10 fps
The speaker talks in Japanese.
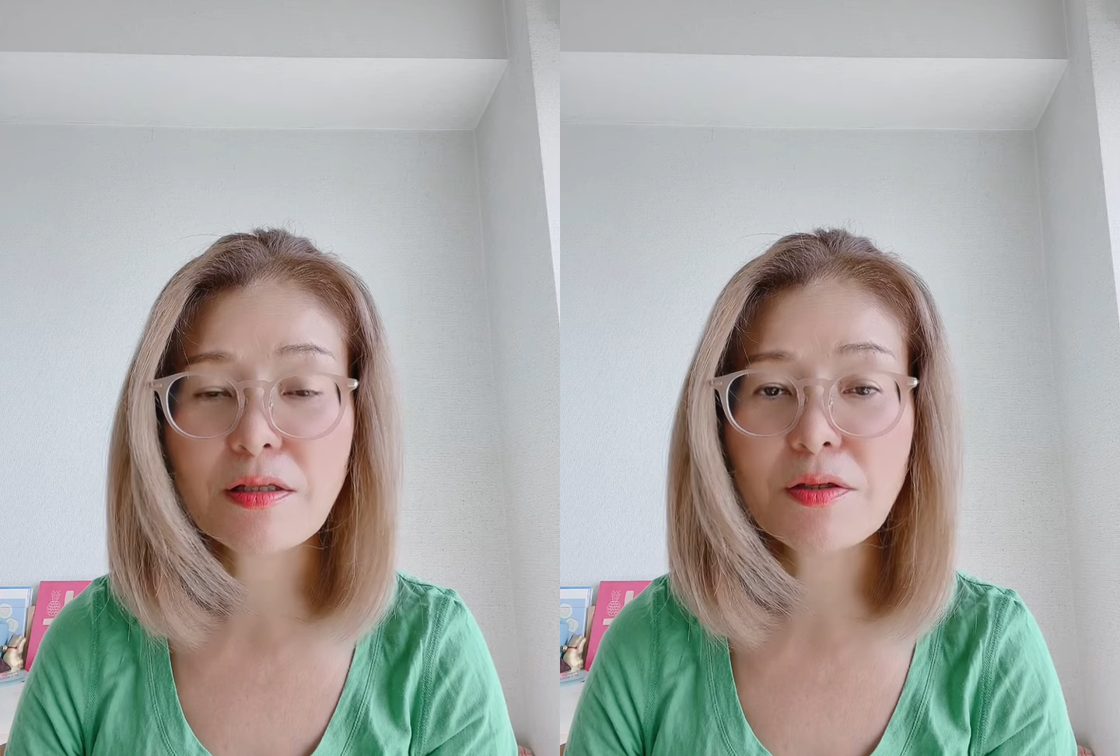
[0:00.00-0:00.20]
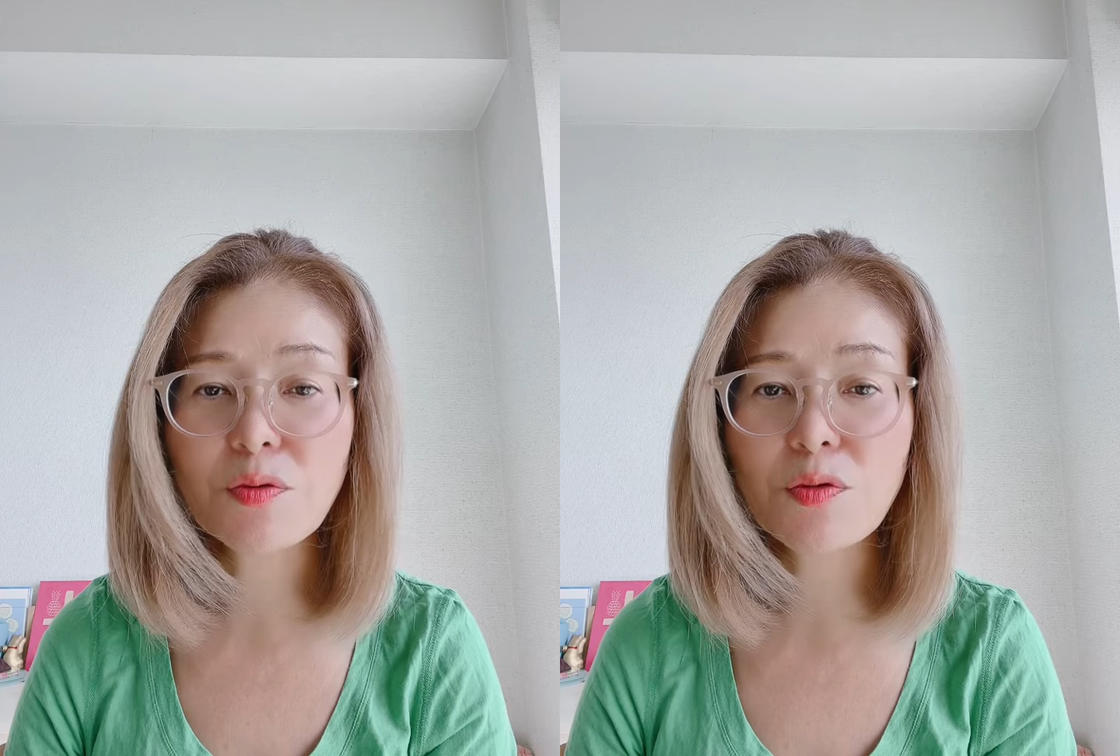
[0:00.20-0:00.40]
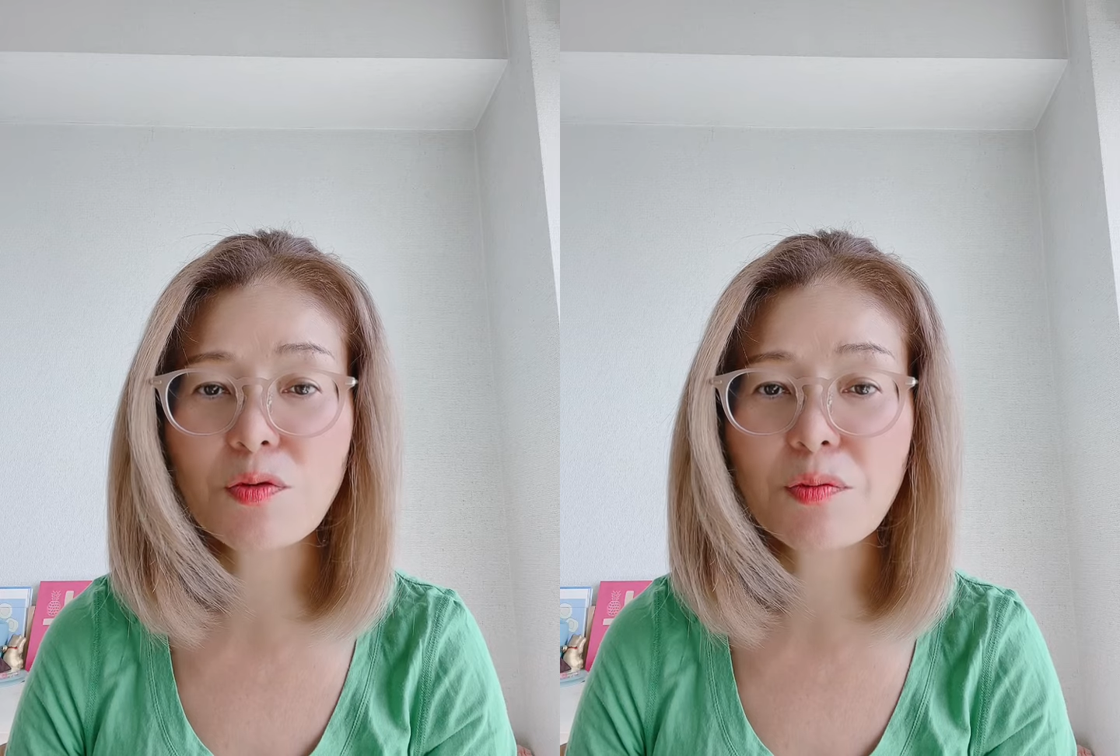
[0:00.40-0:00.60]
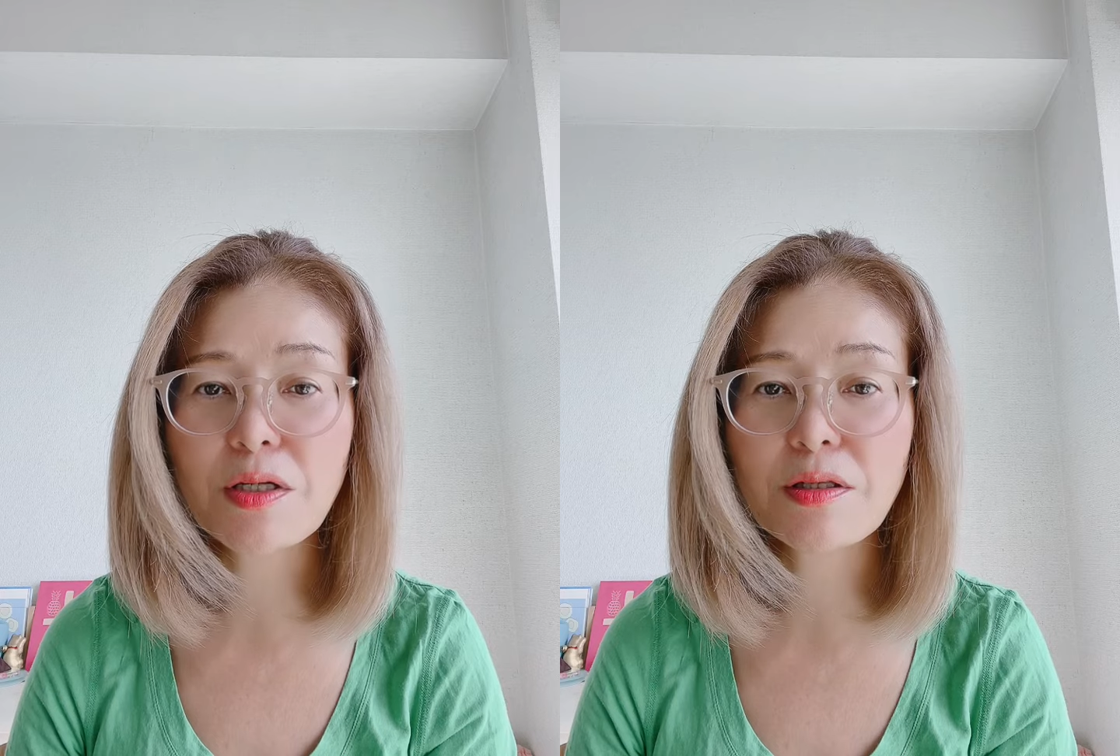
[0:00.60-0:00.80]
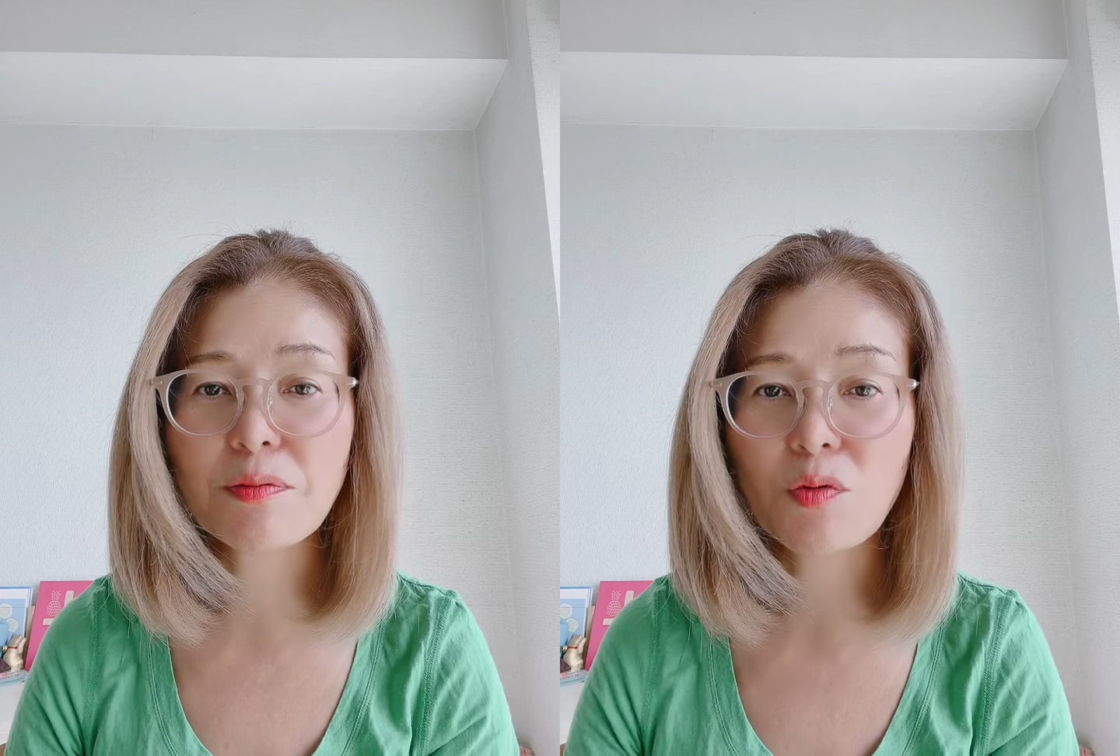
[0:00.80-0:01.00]
でそういうのも
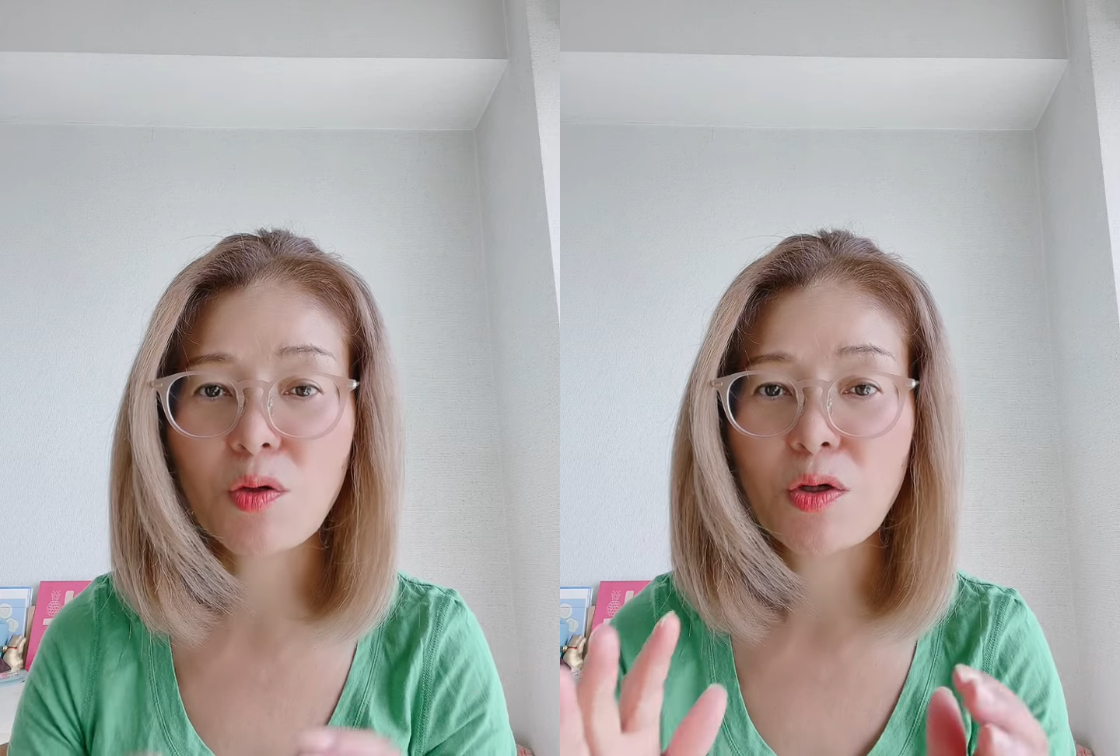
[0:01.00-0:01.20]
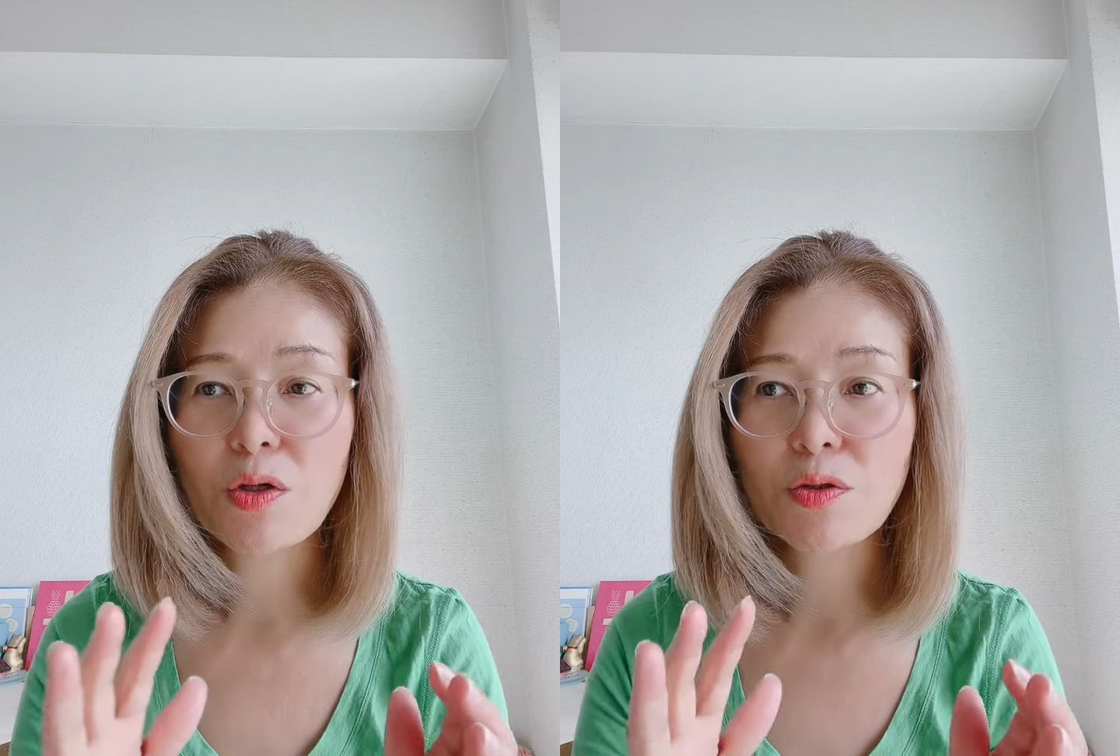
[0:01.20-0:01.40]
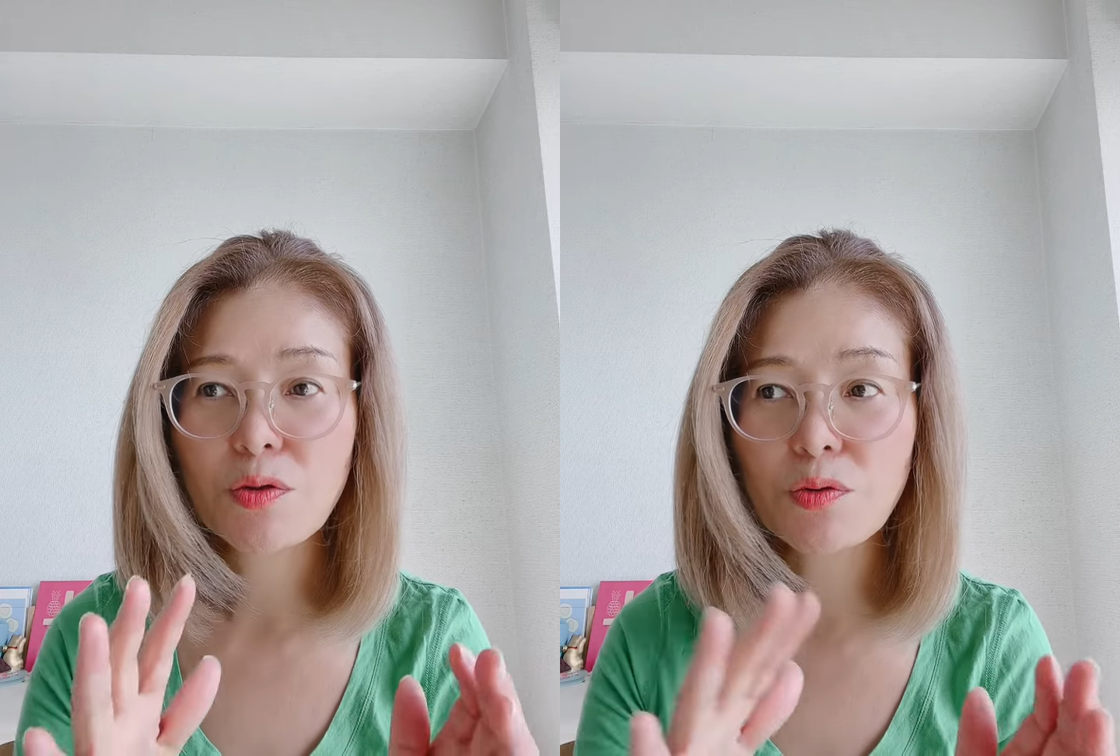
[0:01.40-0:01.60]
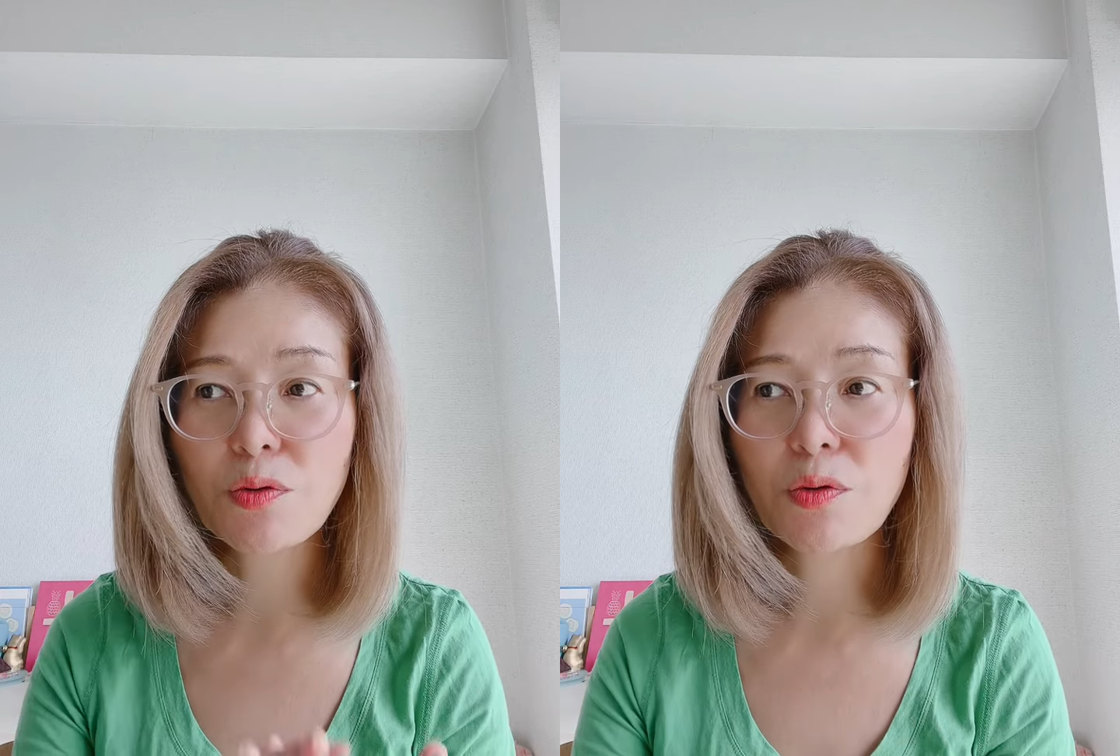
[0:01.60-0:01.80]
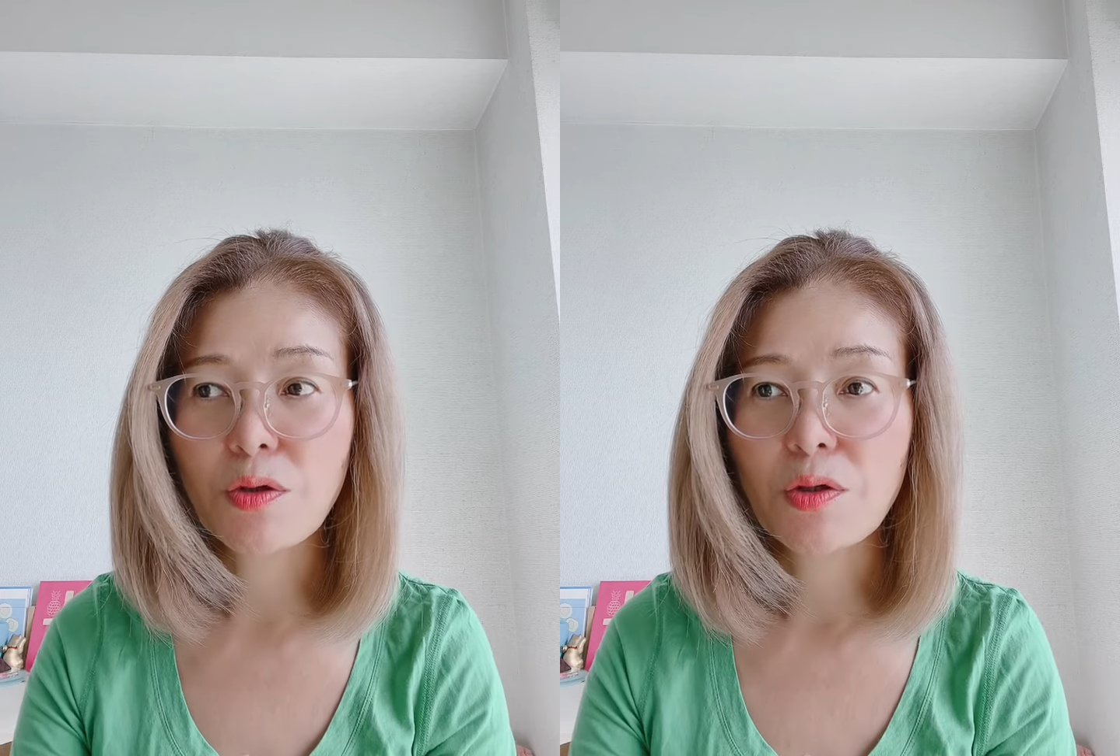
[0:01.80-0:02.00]
あってもちょっ
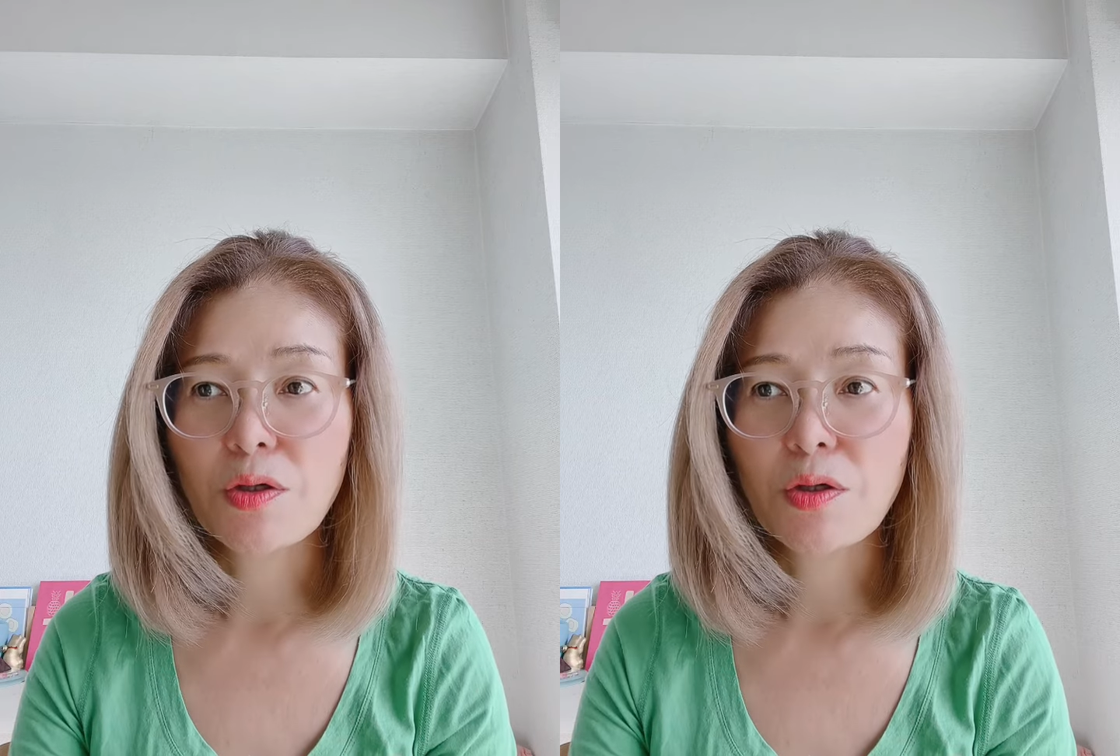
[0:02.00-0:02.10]
と